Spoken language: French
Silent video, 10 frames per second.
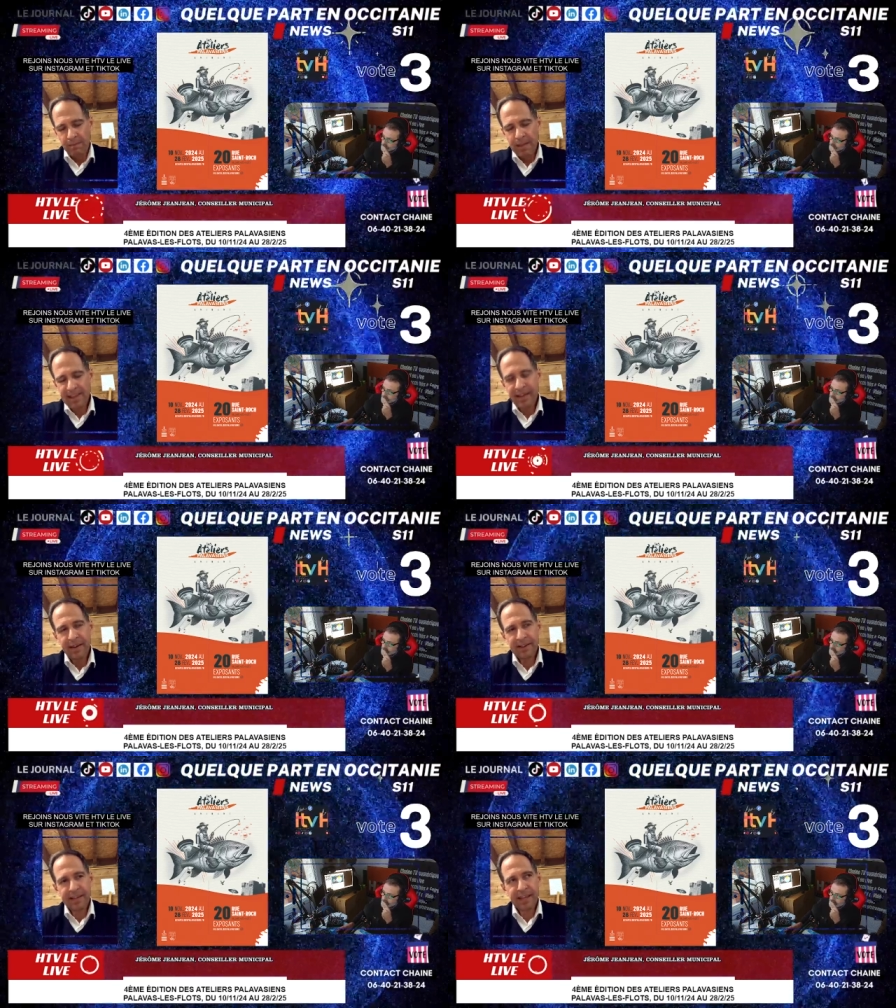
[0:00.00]
mais
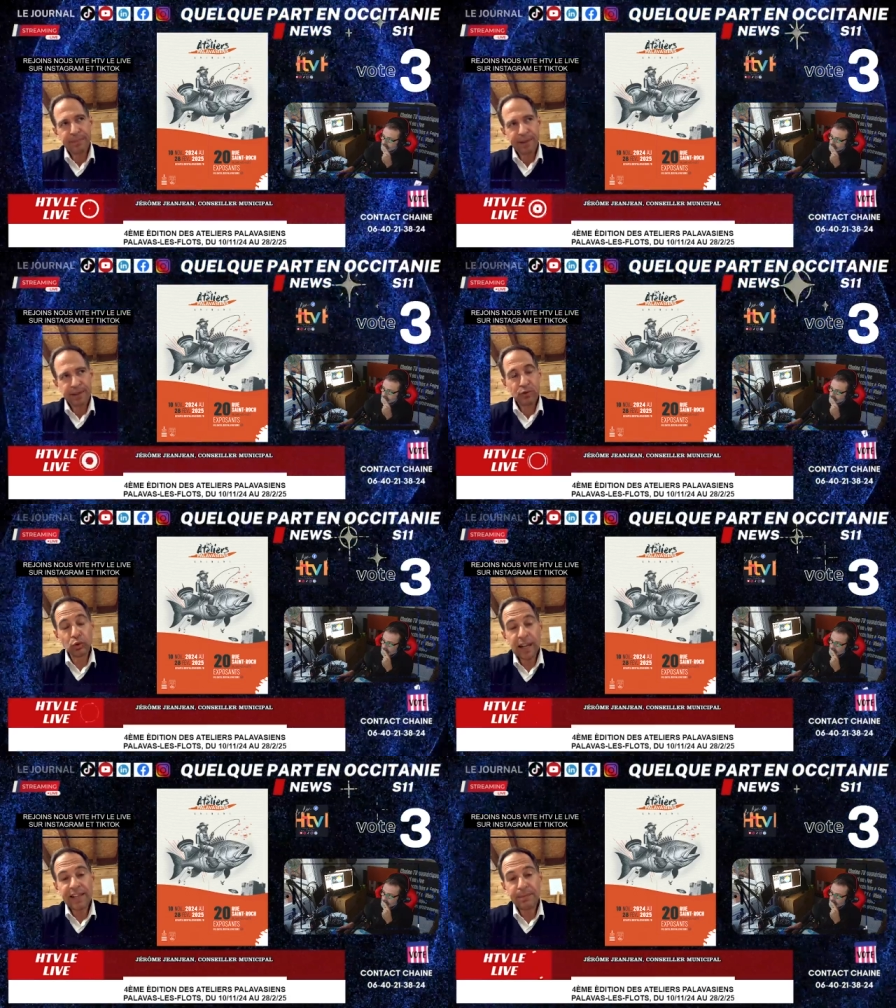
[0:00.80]
ça, se passe
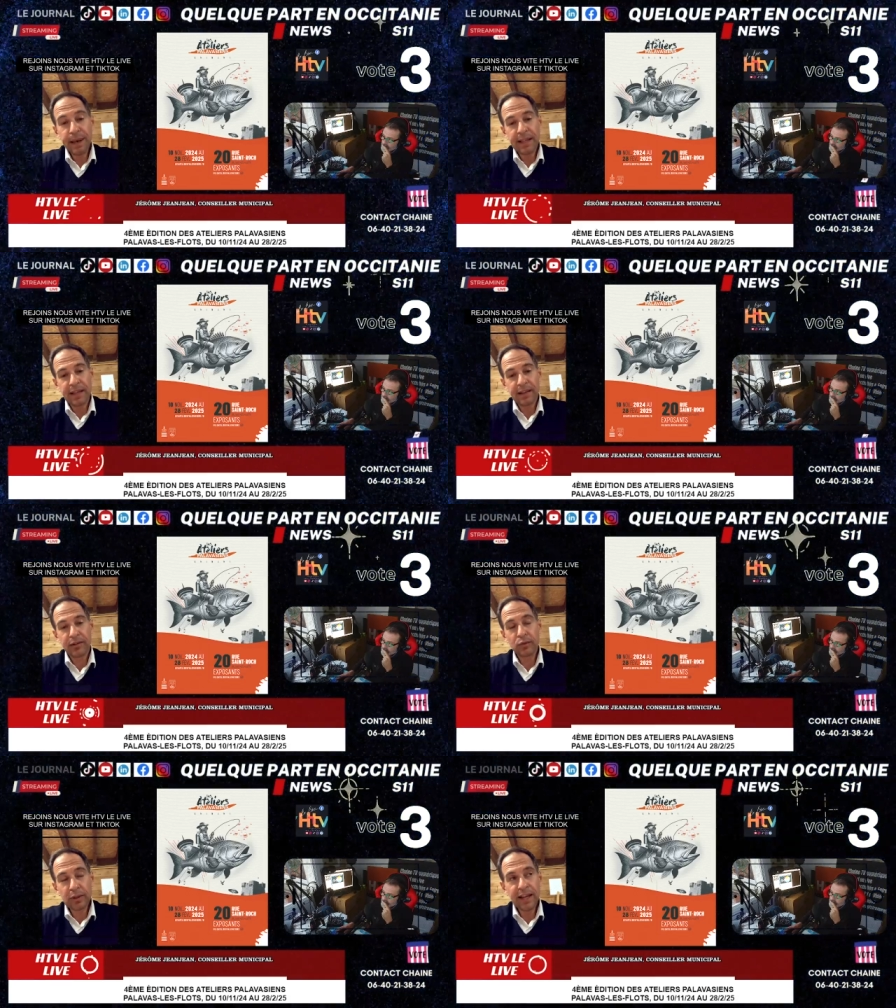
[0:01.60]
toute la semaine,
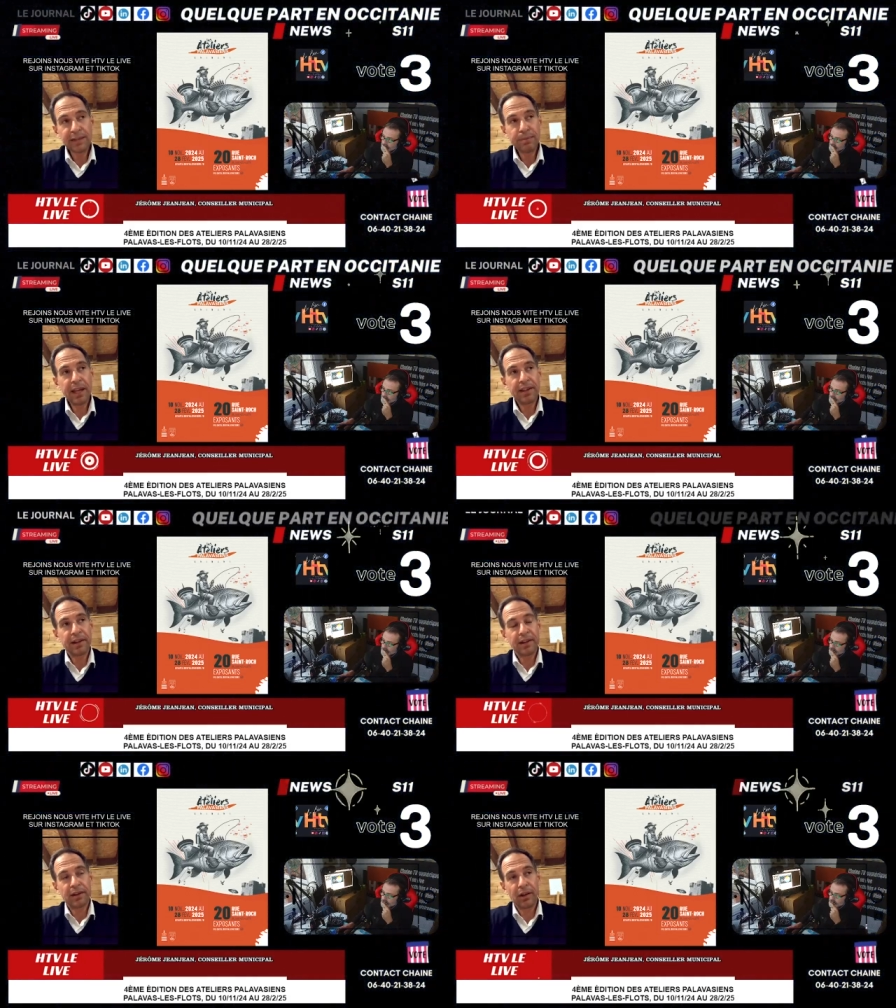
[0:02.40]
toute la
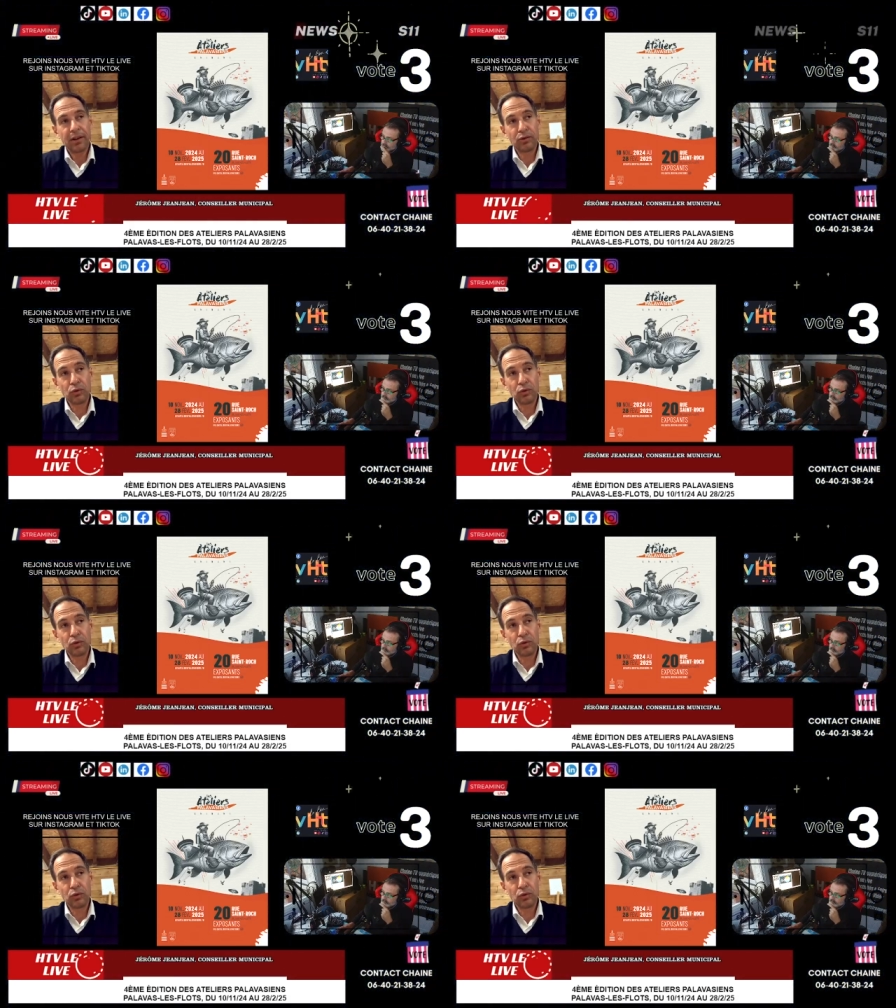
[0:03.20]
semaine euh,